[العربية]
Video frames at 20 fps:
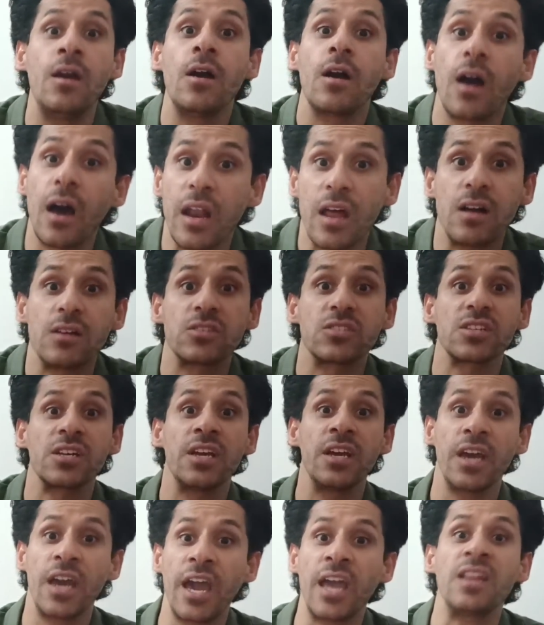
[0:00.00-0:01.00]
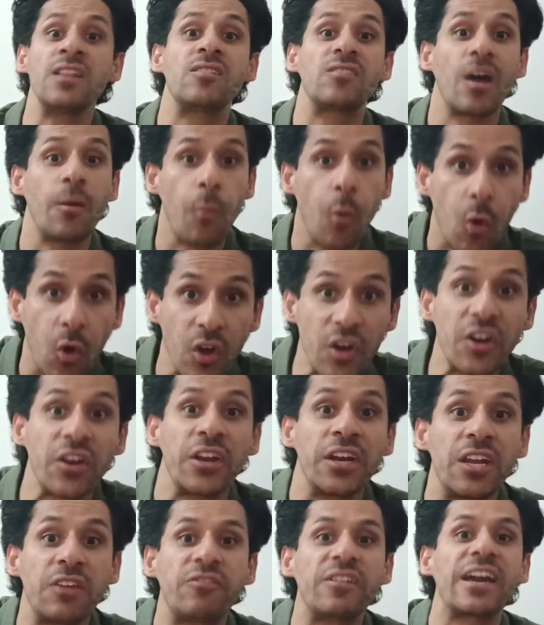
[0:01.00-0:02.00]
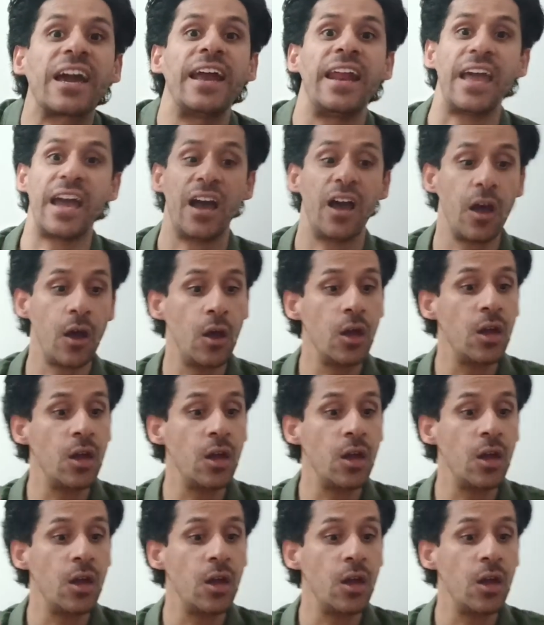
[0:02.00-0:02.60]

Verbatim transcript: خلاص انت مقر ان في غلاء